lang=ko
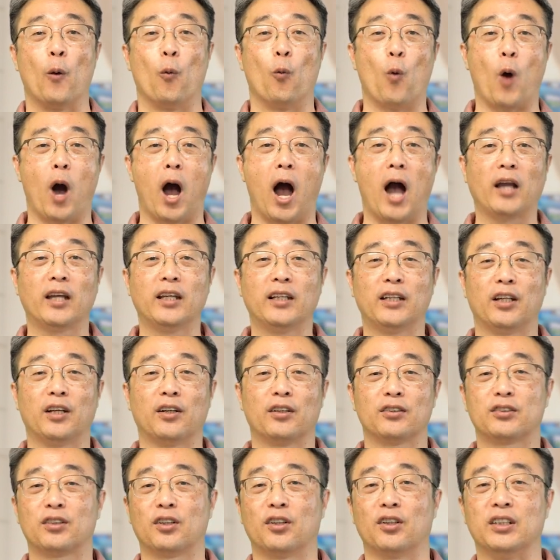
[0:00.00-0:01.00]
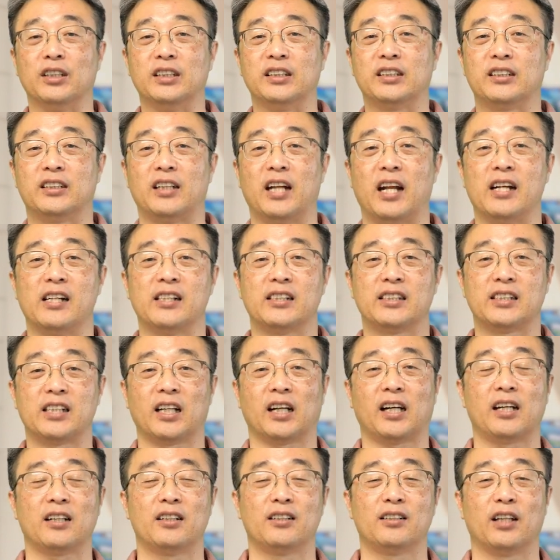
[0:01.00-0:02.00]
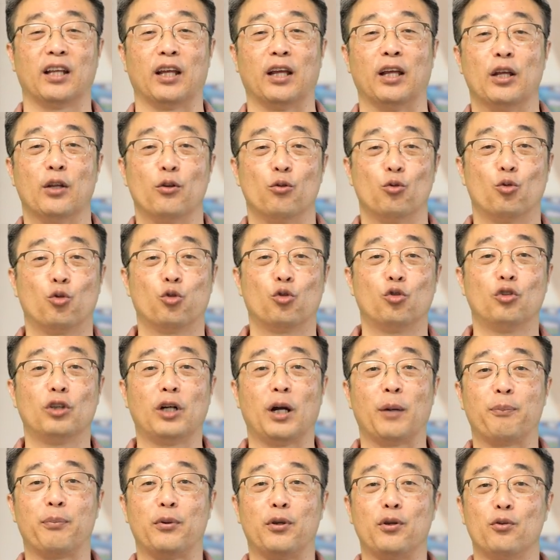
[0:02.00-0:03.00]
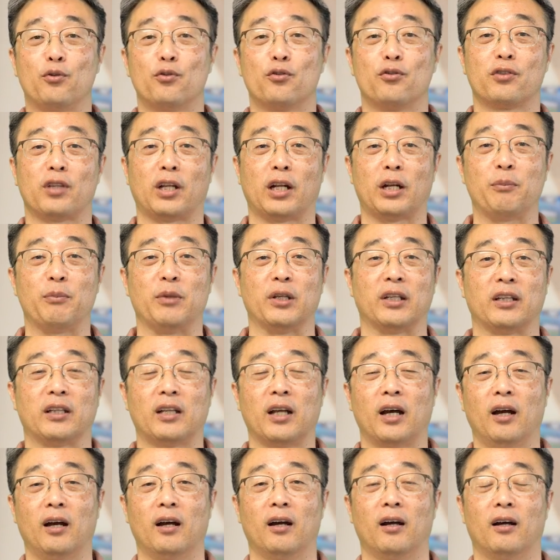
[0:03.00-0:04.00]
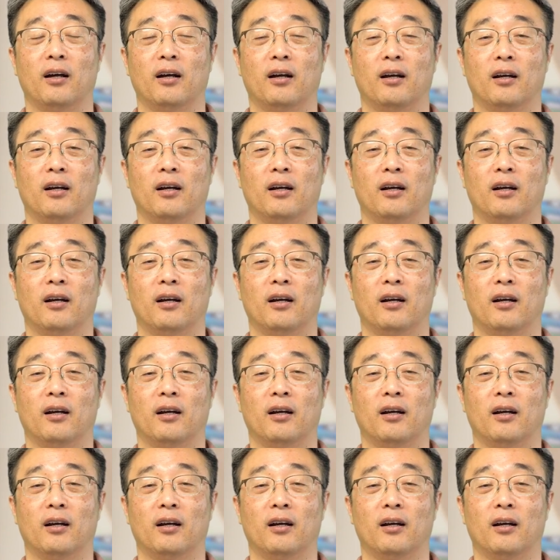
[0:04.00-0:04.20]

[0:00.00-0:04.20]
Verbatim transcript: 왕이 되어서 이스라엘을 시작하는데 누군가 비우는 사람이 있다?